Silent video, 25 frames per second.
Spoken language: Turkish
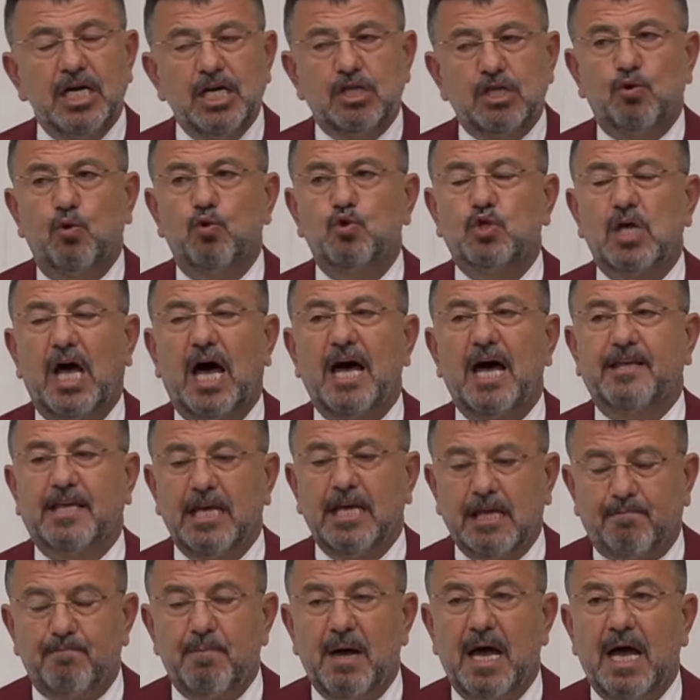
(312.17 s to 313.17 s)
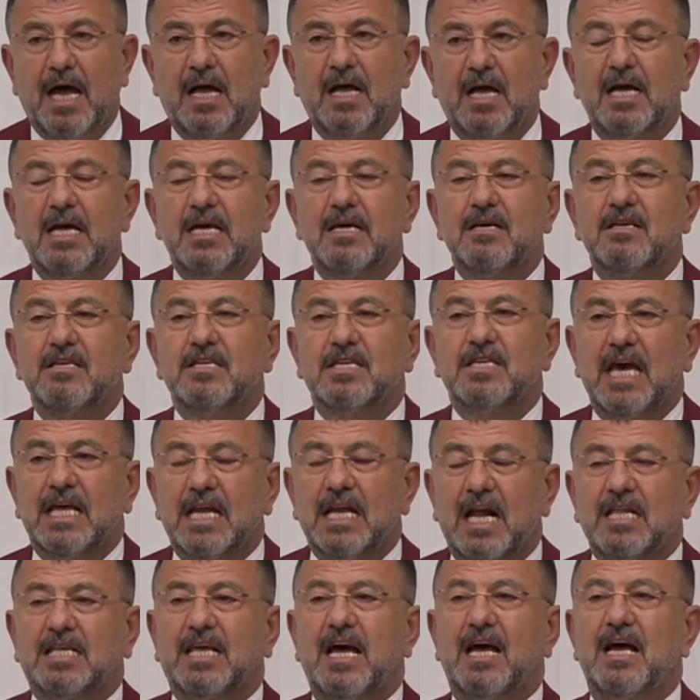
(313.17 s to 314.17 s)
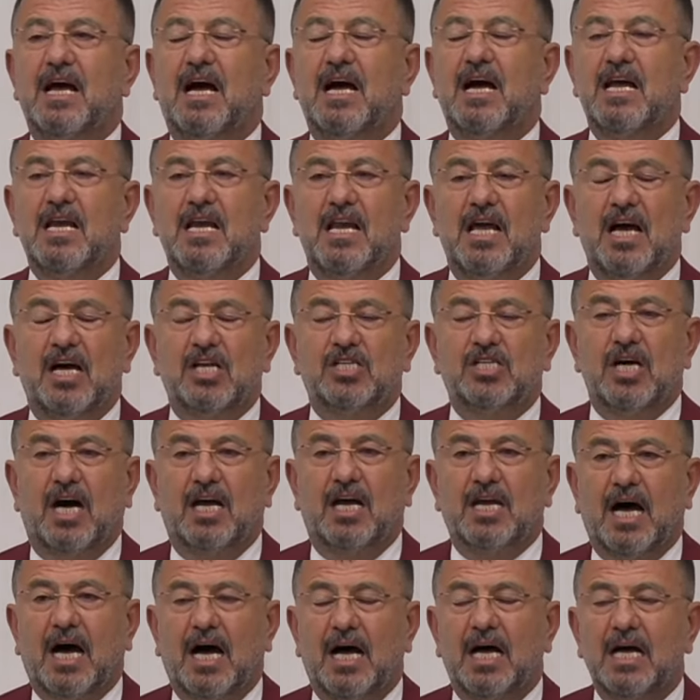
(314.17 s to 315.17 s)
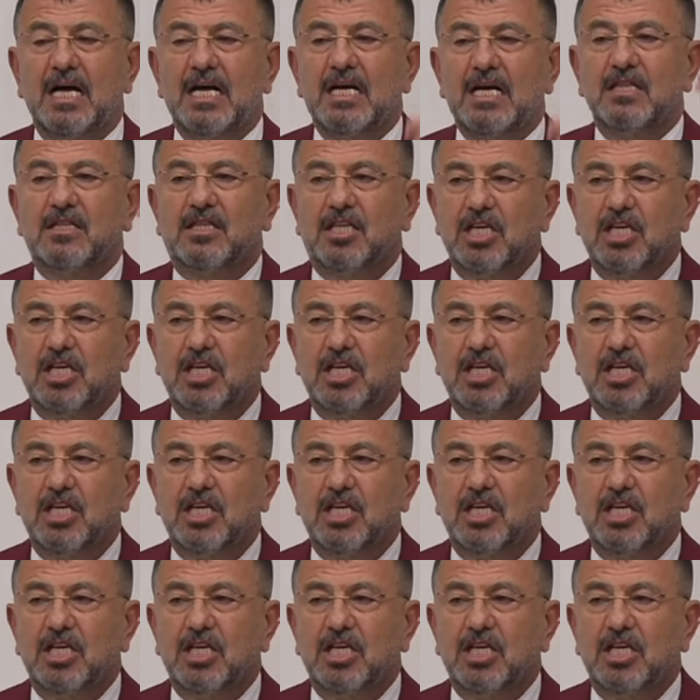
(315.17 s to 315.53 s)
Hiç uzağa gitme genelge yayınlayacağına